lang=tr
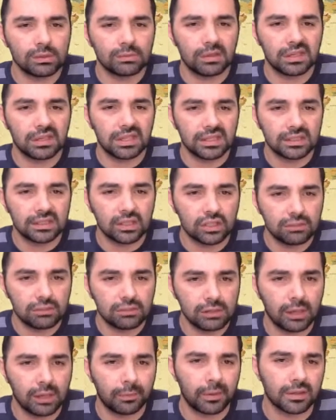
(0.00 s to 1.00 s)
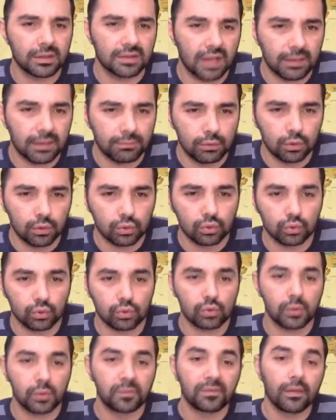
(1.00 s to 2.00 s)
merkeziyetçi bir yapıya sahip biliyorsunuz.
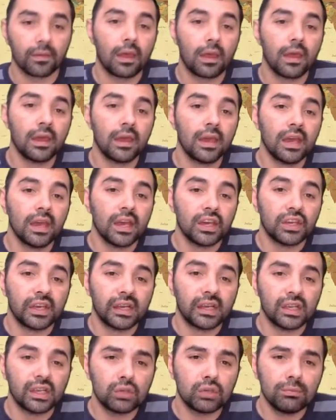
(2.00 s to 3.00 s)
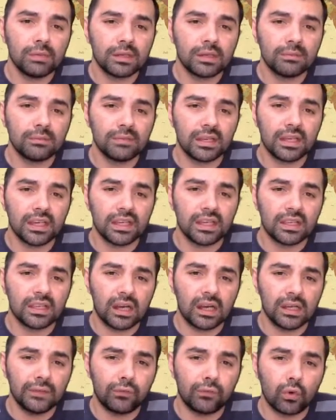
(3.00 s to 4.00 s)
Yerleşim birimleri
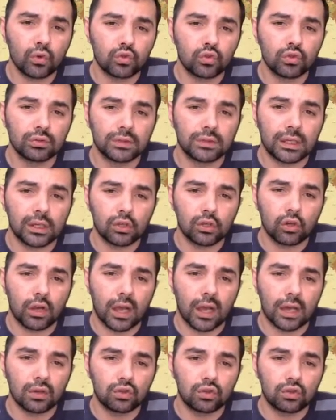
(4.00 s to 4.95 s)
idari fonksiyonlarına göre